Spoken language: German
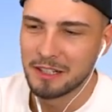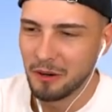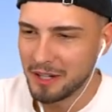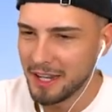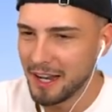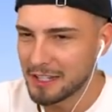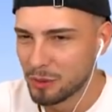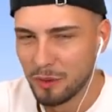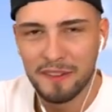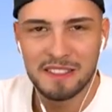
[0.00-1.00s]
Okay, also
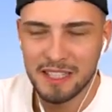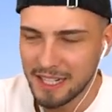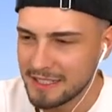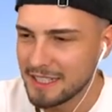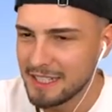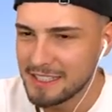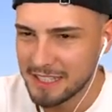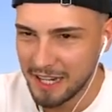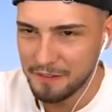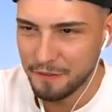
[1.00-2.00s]
River Skelett ist
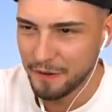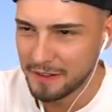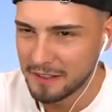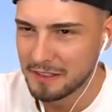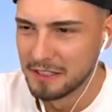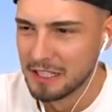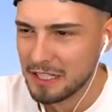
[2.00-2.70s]
dran, Freunde.